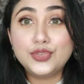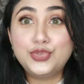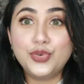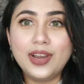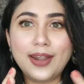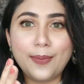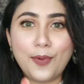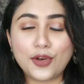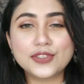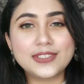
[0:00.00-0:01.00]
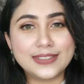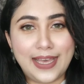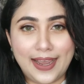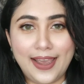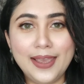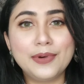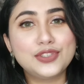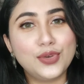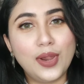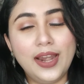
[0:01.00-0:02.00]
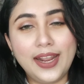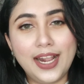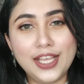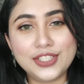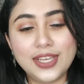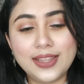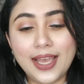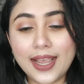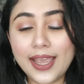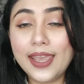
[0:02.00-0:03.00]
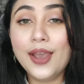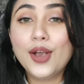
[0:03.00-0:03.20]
জুয়েলারি বক্সটা দেখাই বা জুয়েলারি কালেকশন দেখাই